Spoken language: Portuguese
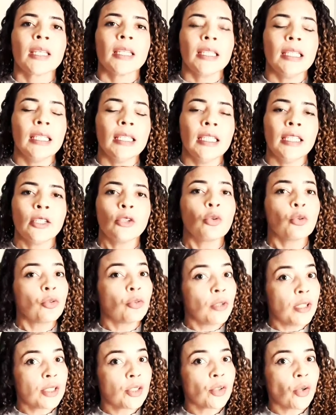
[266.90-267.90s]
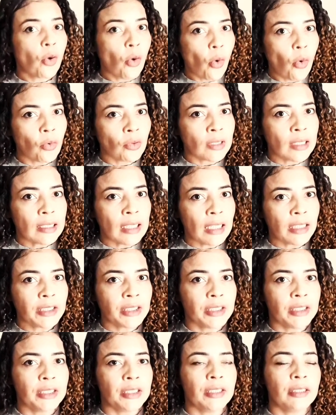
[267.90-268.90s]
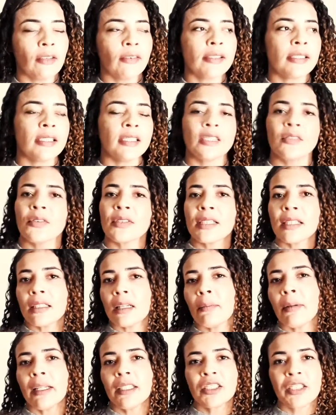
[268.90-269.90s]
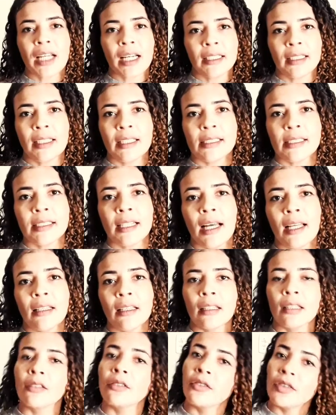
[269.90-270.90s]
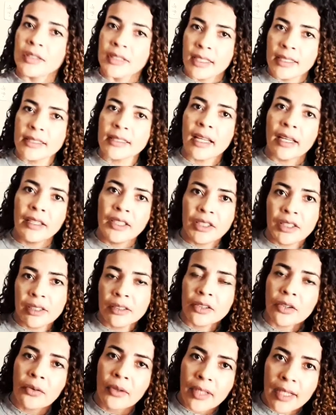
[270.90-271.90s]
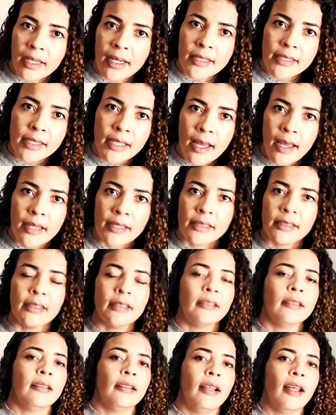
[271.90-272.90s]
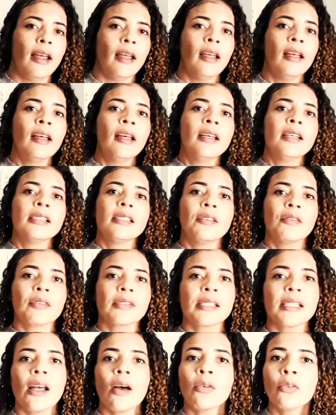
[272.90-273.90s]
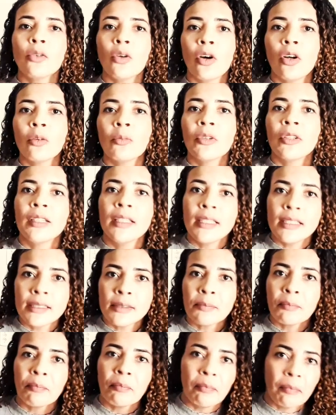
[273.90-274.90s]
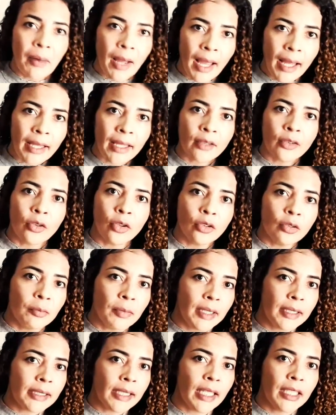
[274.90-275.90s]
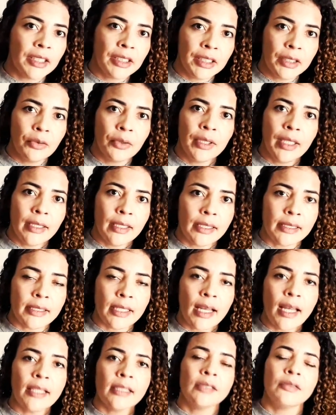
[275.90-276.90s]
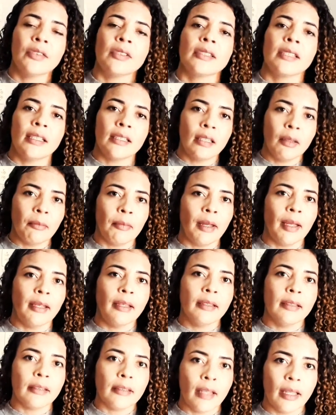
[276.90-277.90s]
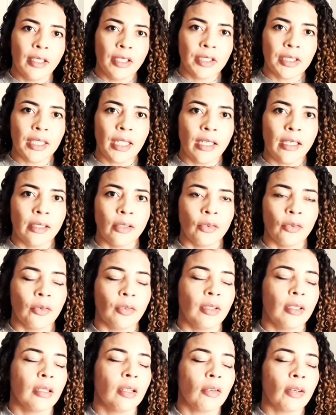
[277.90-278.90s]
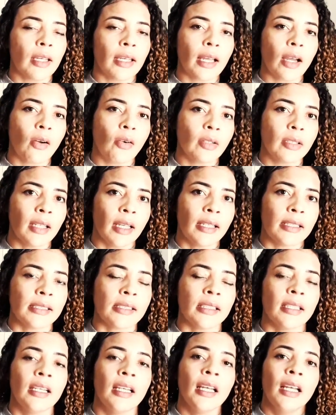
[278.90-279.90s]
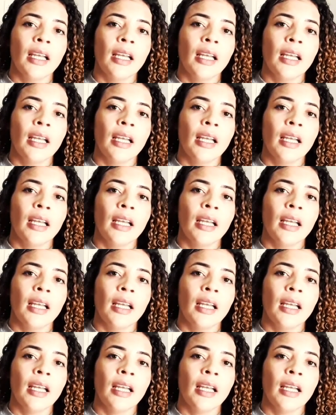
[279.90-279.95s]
E tudo isso conta, tá, gente? Então, assim, se você trabalha de carteira assinada, você está em dias com o INSS, né? Se você é autônomo e paga todo mês certinho o INSS, você também tem direito. Então o que, que acontece?